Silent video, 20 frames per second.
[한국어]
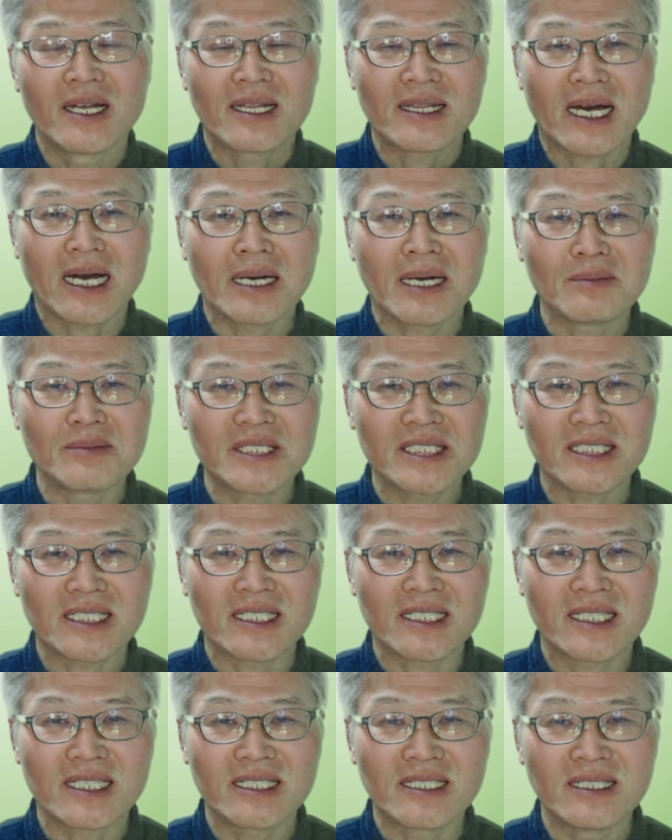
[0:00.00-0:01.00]
다음
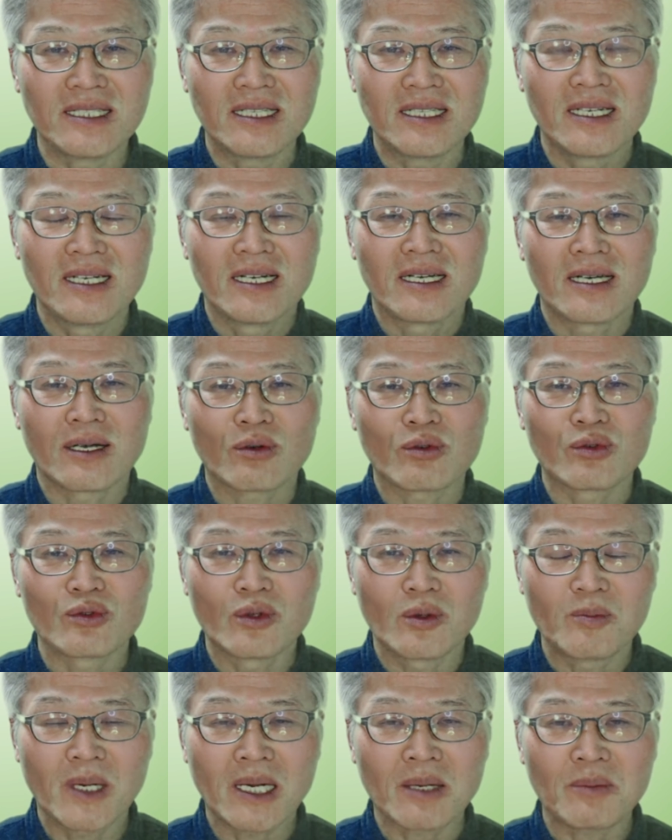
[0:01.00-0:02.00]
시간에는 아,
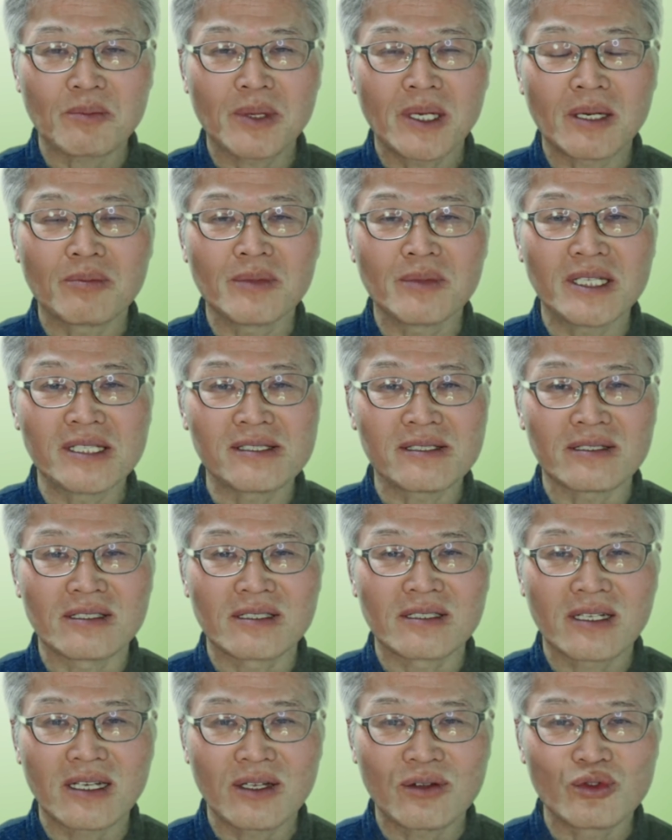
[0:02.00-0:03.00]
구들방 평면
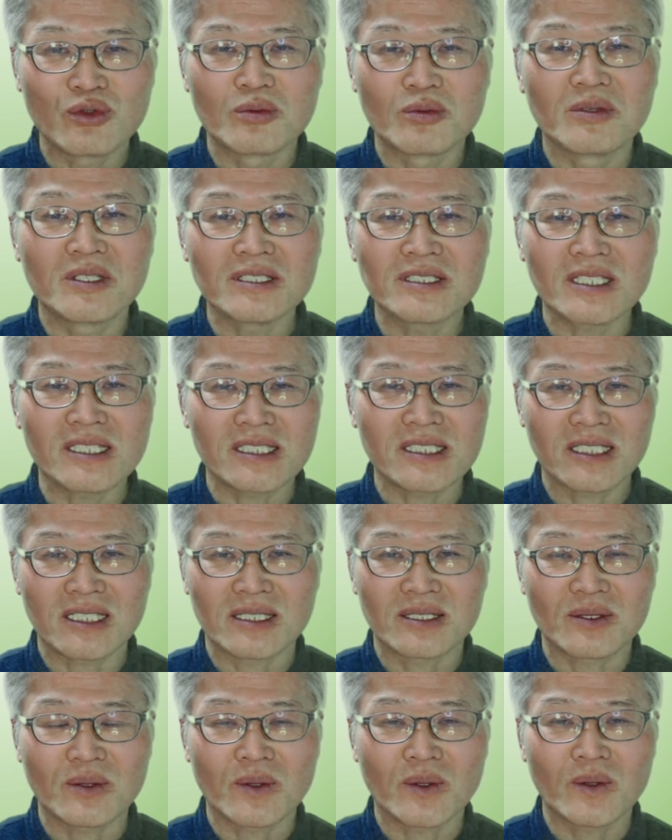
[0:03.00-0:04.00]
설계 두 번째
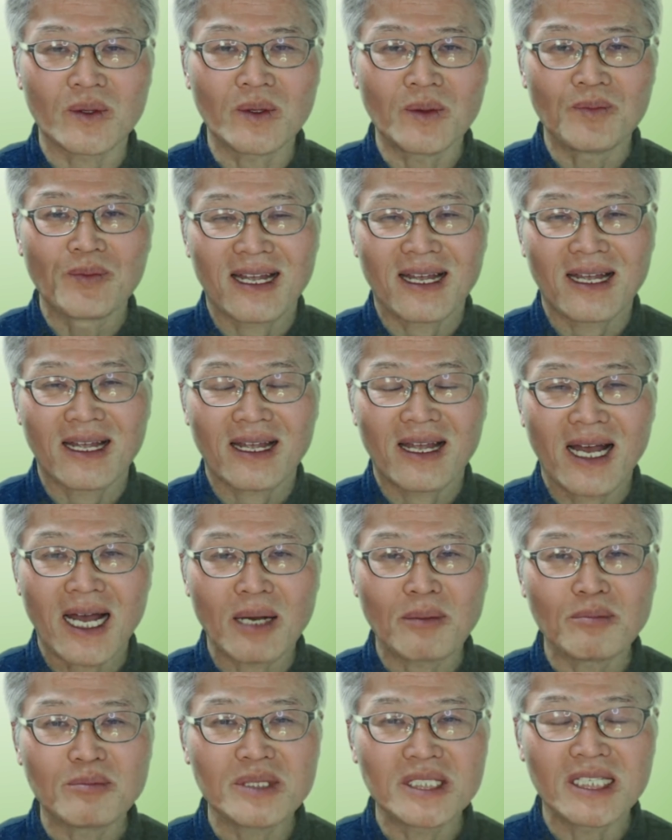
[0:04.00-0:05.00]
시간으로
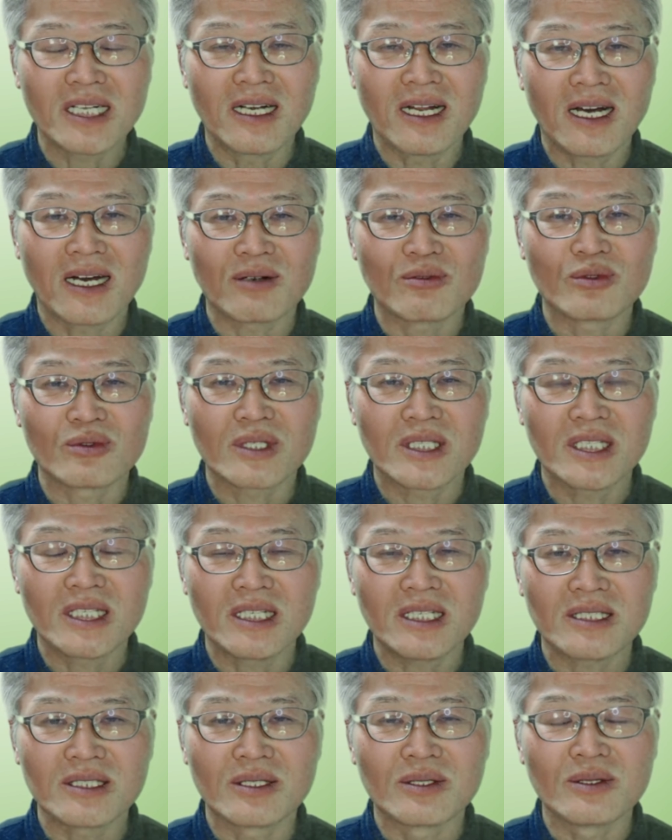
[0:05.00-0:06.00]

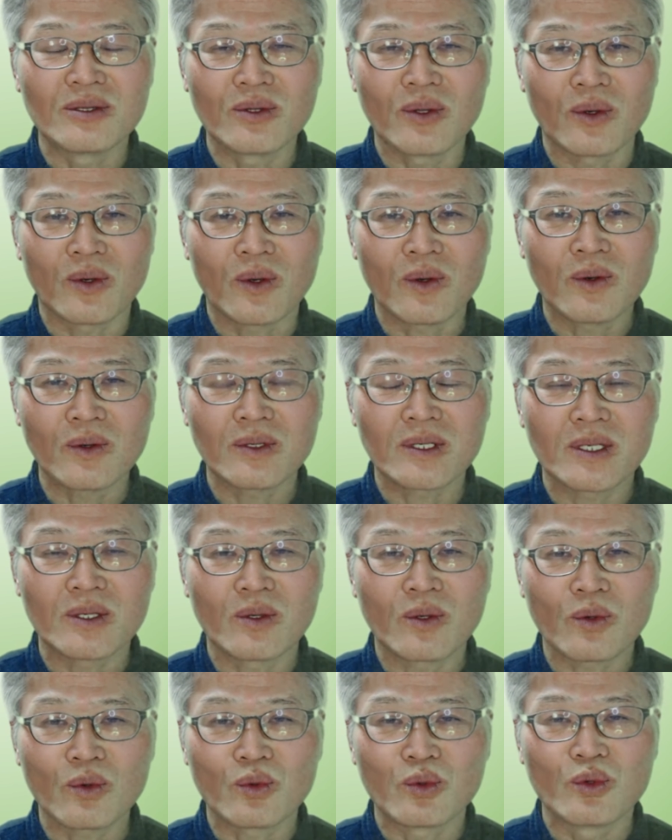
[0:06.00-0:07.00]
함실나궁이 연도
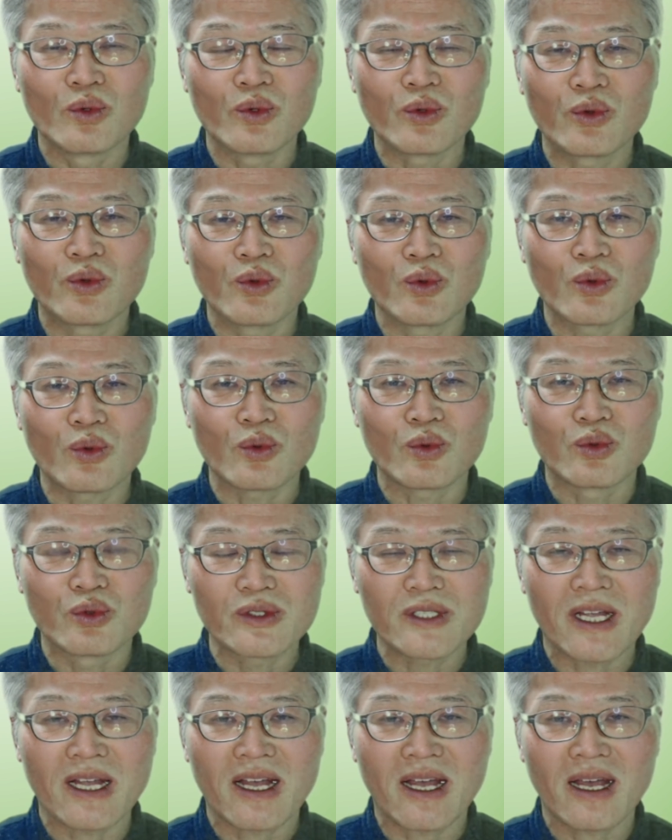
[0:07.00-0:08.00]
그리고 굴뚝
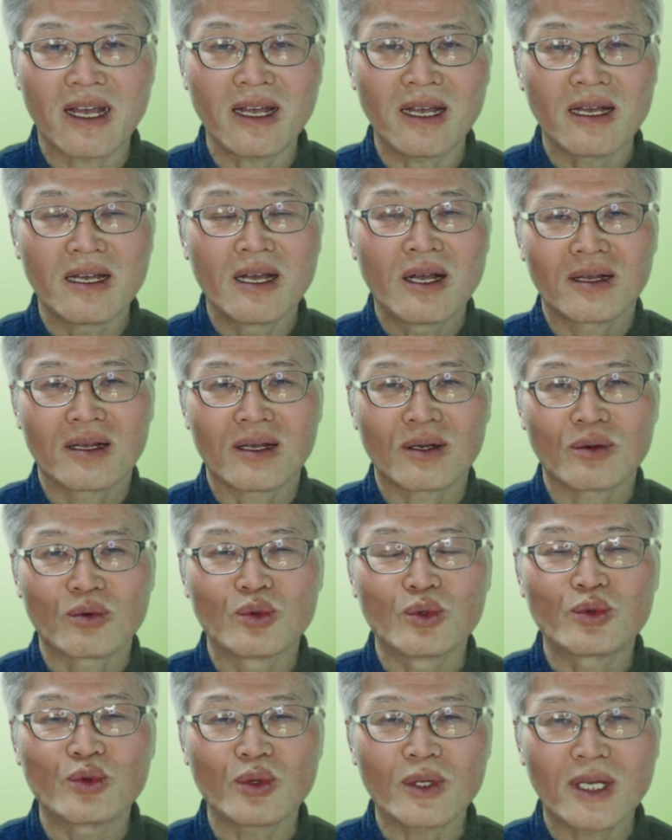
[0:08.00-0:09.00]
구세 예,
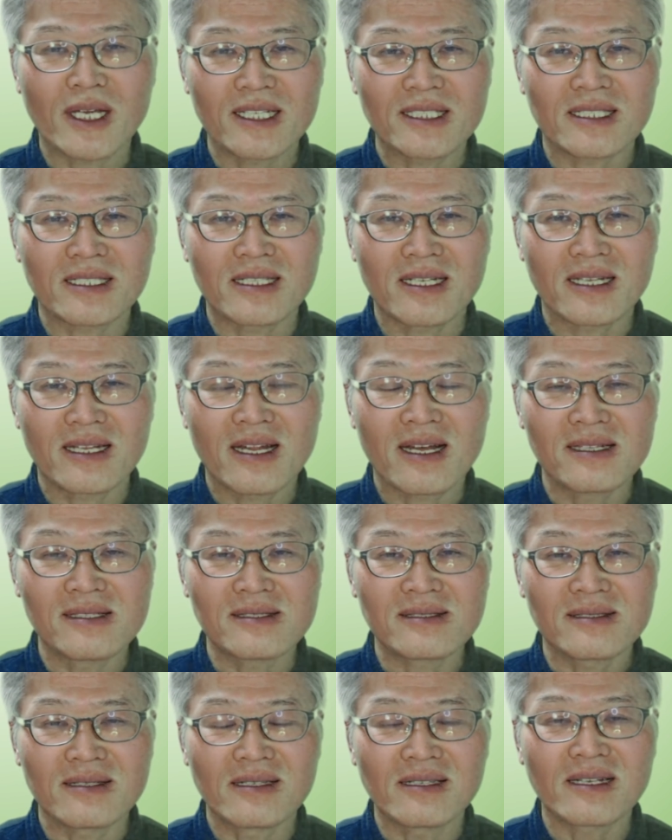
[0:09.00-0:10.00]
굴뚝 계자리에 대한
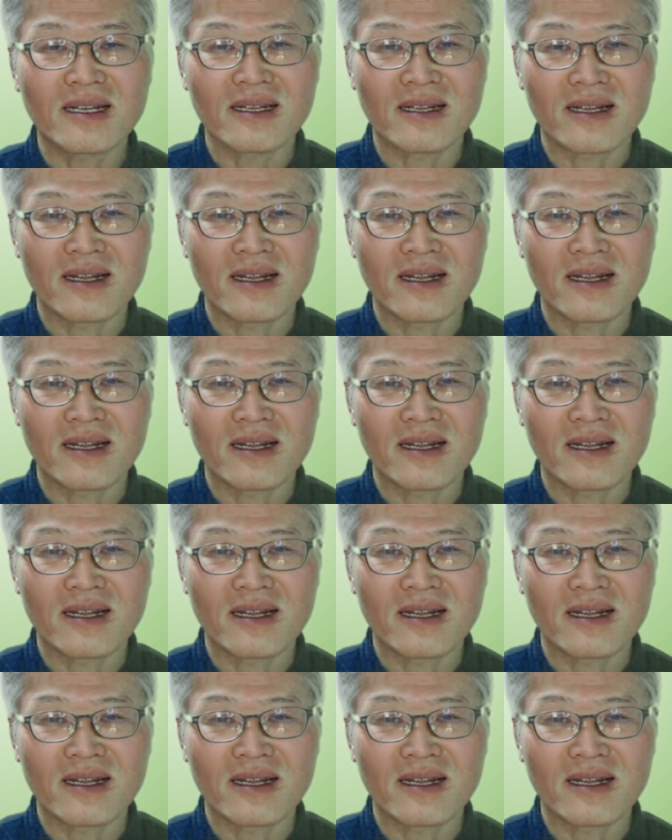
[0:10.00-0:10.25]
설계에